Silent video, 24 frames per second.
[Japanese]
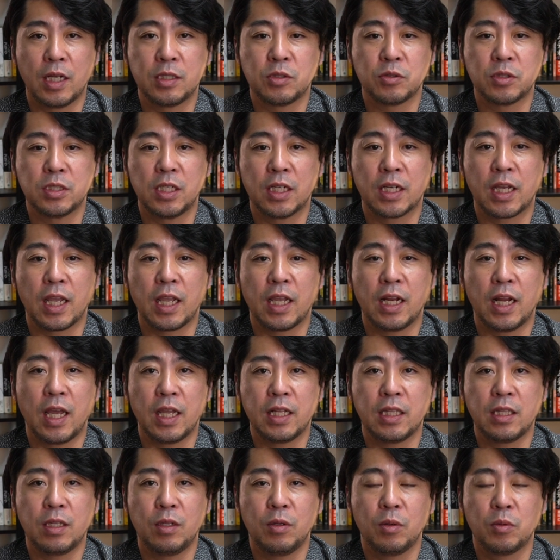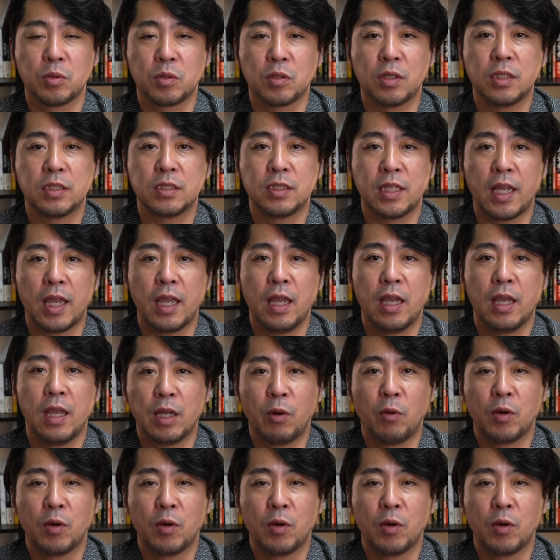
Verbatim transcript: 解消しなきゃいけないっていうことですね。